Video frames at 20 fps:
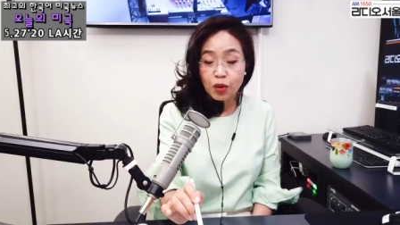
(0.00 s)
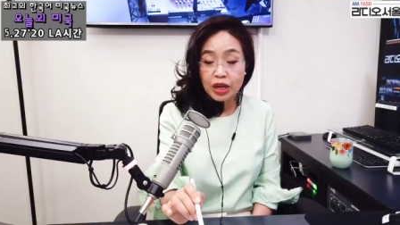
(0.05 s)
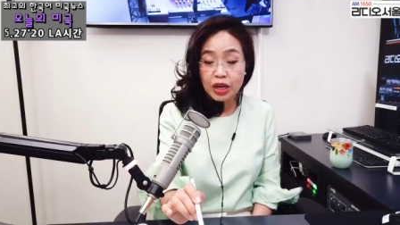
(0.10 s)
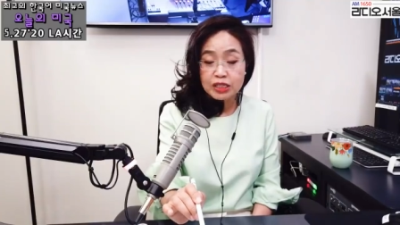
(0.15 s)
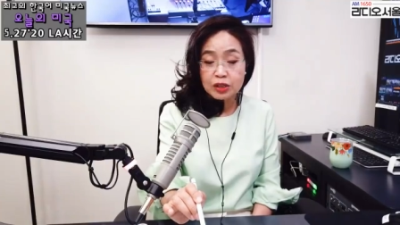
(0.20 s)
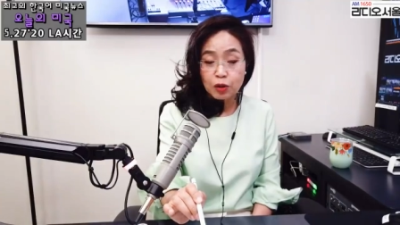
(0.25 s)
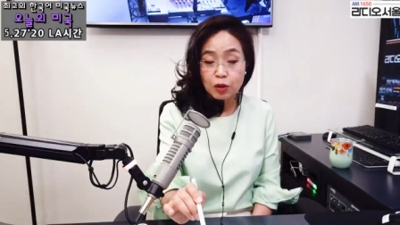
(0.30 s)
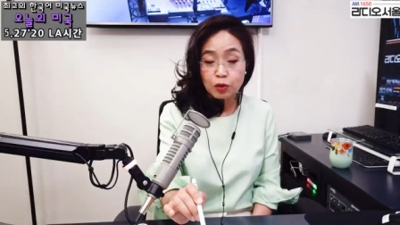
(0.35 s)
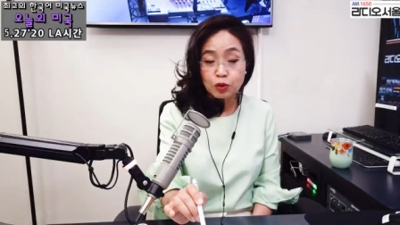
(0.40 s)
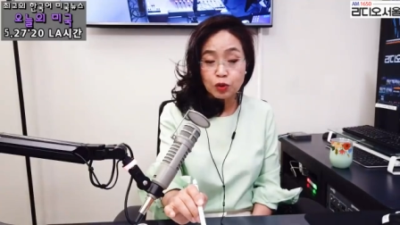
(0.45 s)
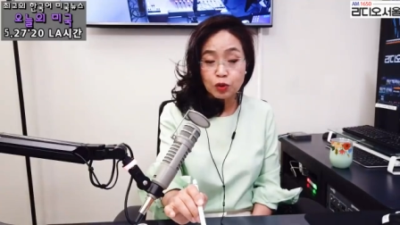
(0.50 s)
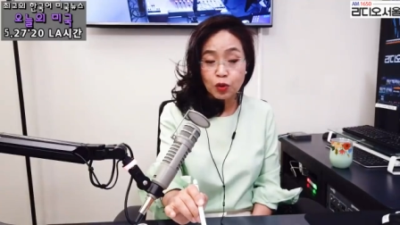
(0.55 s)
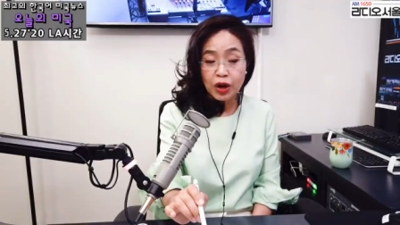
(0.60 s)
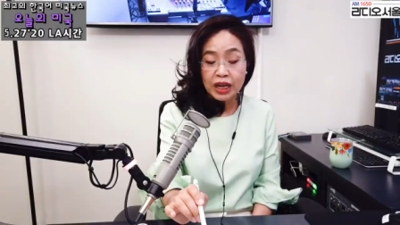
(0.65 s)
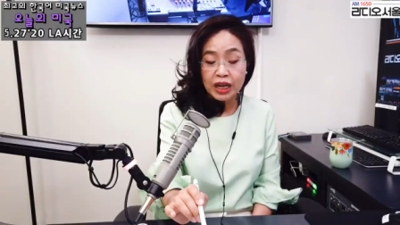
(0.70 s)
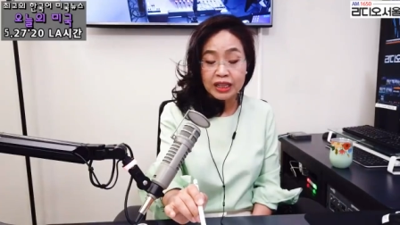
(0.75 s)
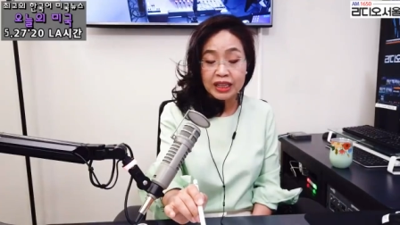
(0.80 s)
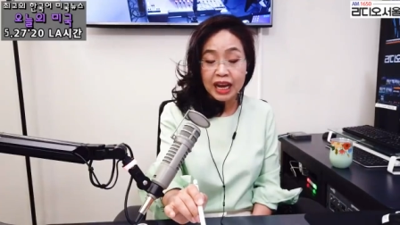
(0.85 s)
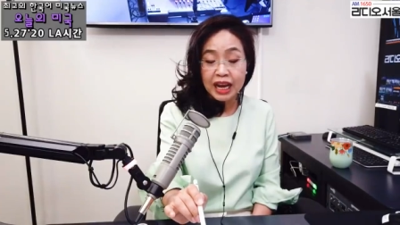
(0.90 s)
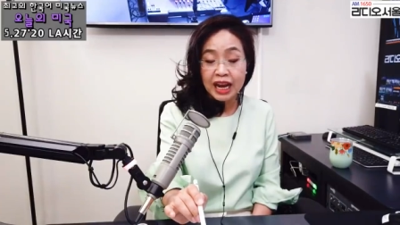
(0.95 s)
통해서
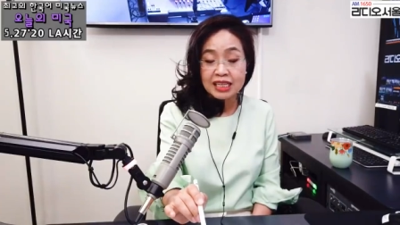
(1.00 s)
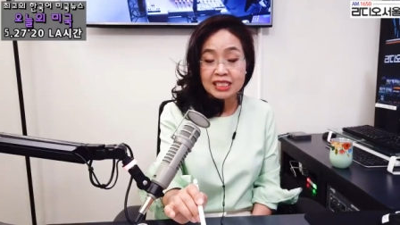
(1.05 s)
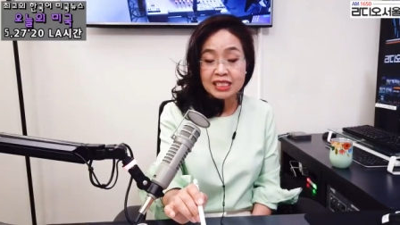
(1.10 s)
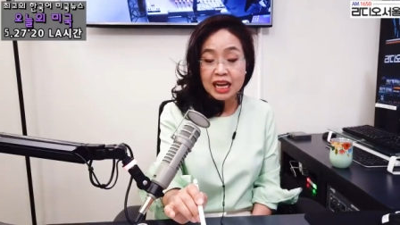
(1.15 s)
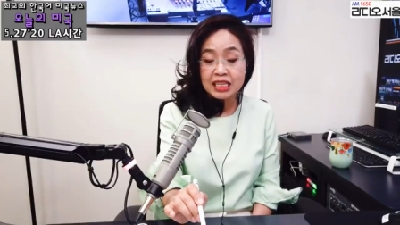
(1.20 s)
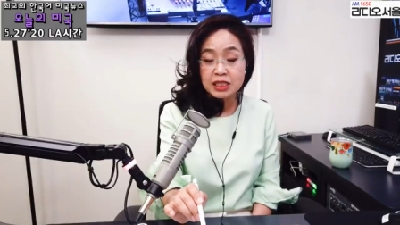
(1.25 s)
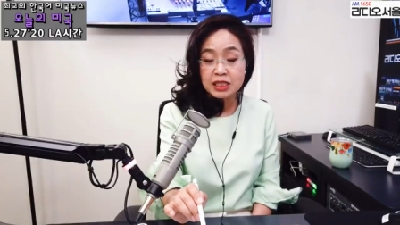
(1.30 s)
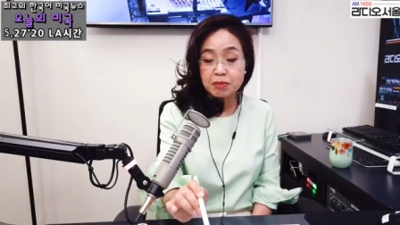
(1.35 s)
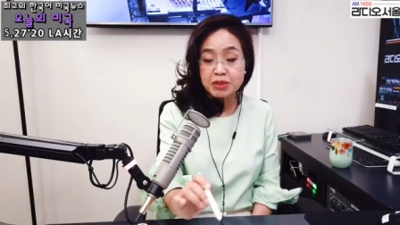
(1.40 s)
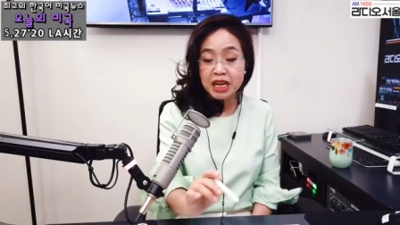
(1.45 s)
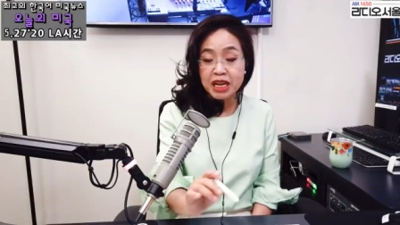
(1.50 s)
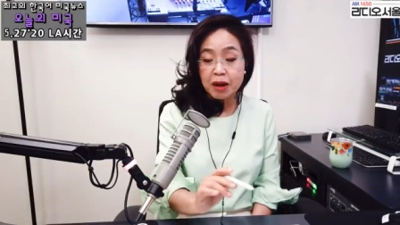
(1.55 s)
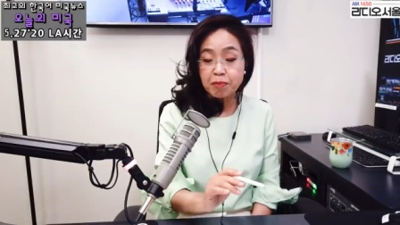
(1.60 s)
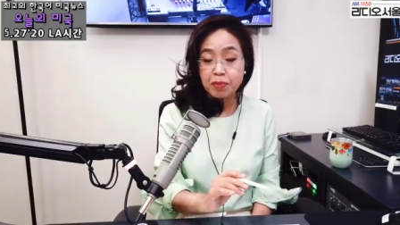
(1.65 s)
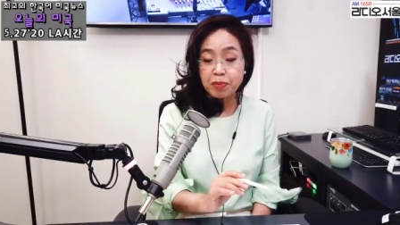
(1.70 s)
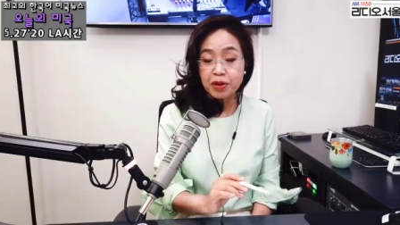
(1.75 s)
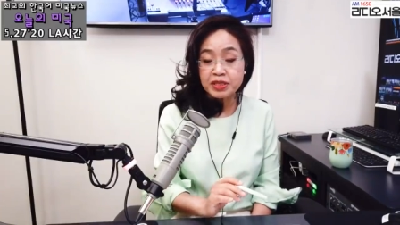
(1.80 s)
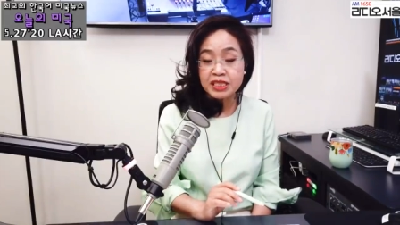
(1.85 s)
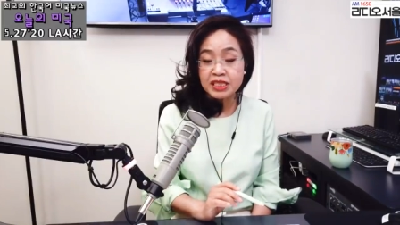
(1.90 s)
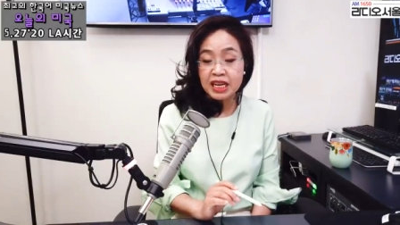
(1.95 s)
운동한다
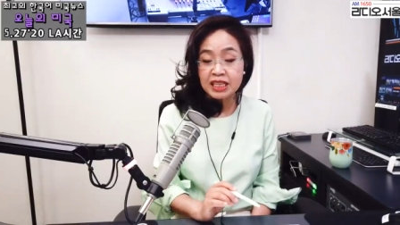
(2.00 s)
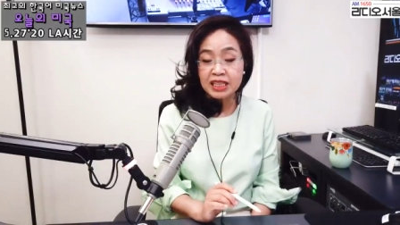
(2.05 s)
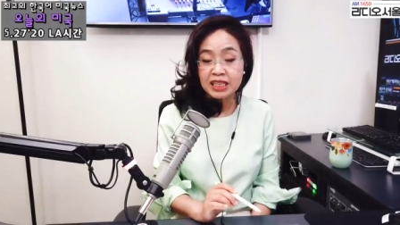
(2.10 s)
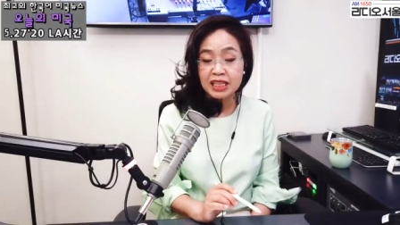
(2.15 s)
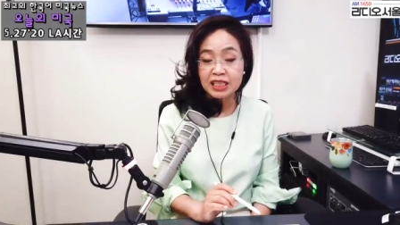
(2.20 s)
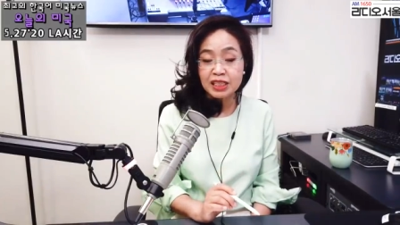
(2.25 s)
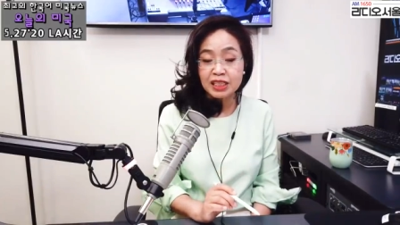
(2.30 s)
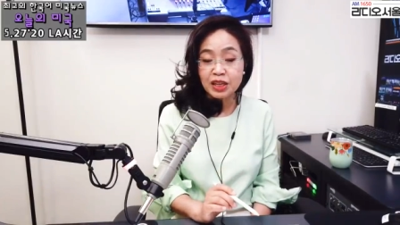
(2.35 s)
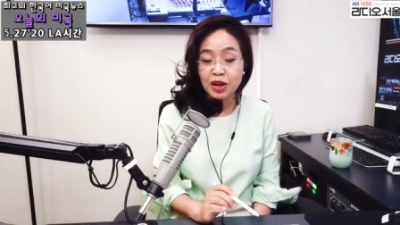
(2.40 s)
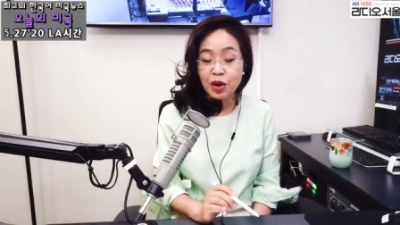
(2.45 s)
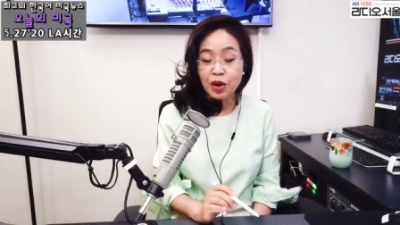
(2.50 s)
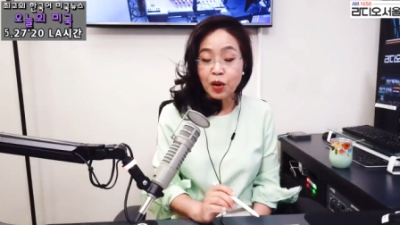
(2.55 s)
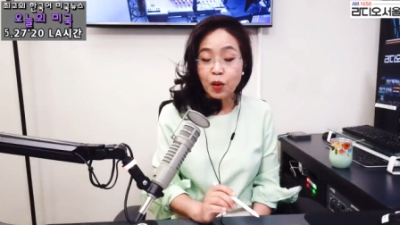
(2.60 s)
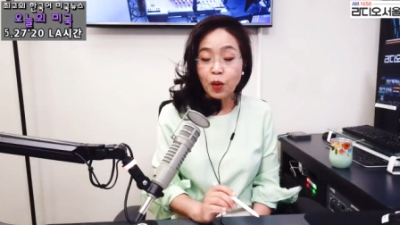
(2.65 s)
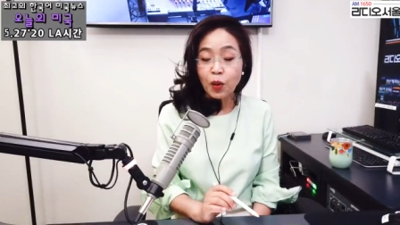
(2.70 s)
44%,